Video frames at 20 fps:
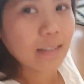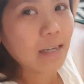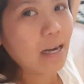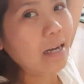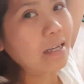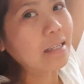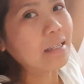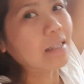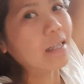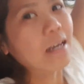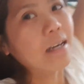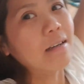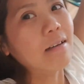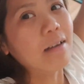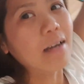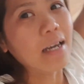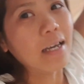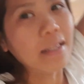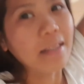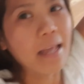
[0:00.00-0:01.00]
Kain tayo
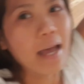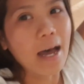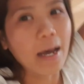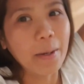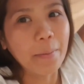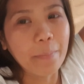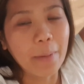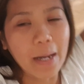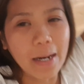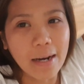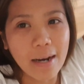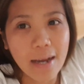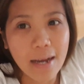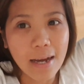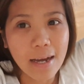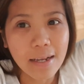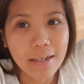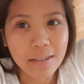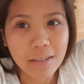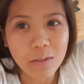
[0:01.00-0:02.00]
and have a
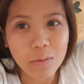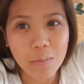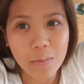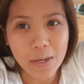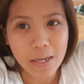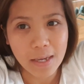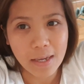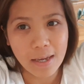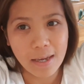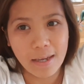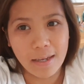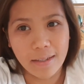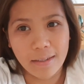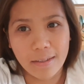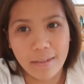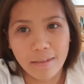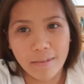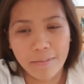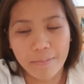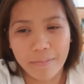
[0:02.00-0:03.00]
nice
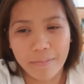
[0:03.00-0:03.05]
weekend.